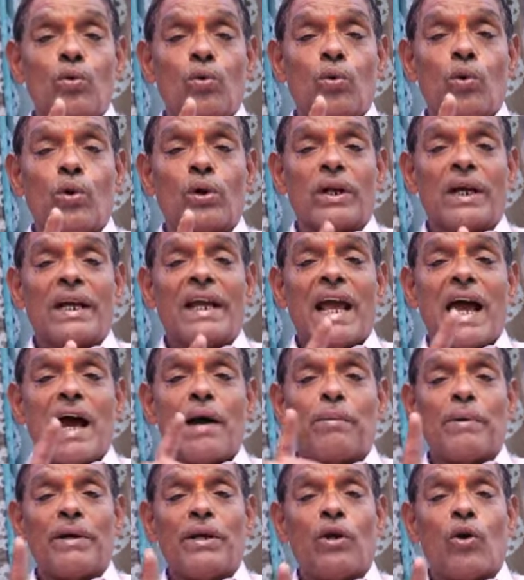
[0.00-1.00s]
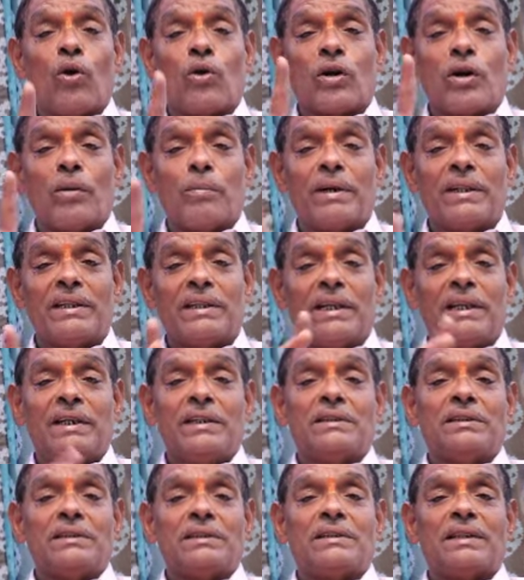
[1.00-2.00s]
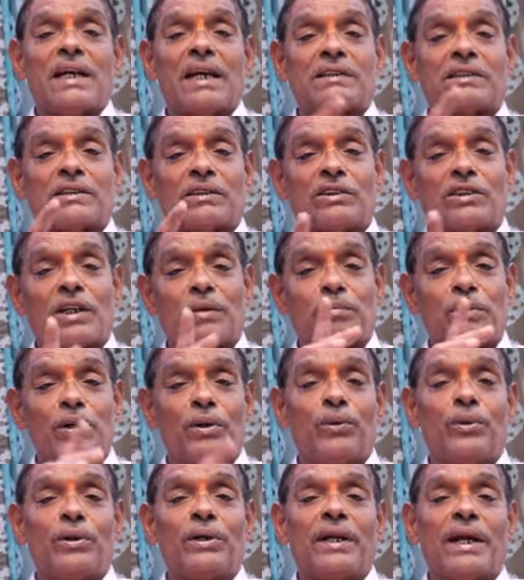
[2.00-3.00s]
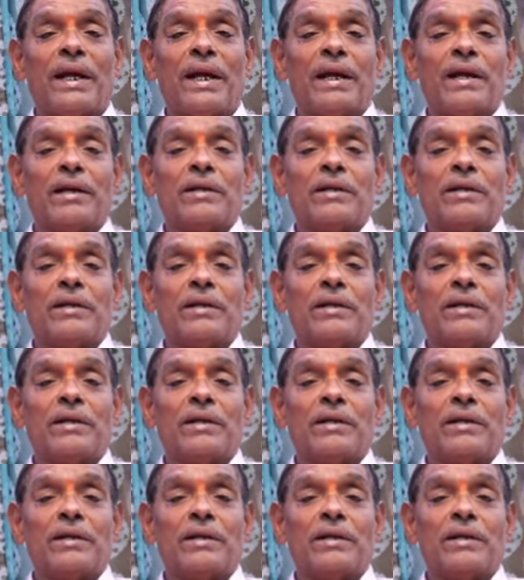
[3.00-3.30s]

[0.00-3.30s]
నూట యాభై ఒక్క మంది శాసనసభ్యులుంటే